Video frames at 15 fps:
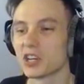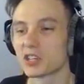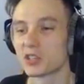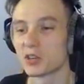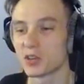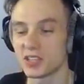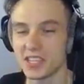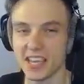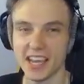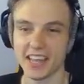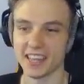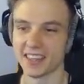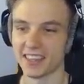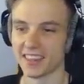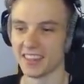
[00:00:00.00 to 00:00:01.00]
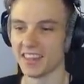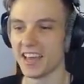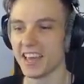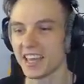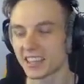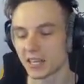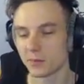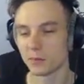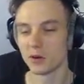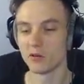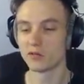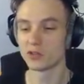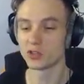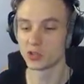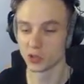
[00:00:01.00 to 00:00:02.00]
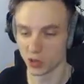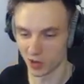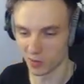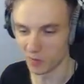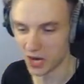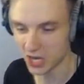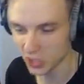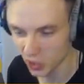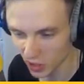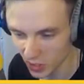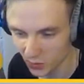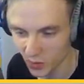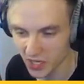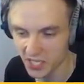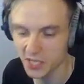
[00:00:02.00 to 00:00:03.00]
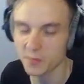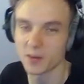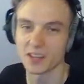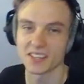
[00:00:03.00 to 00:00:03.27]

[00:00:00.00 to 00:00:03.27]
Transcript: ж, друзья, на этом все, большое спасибо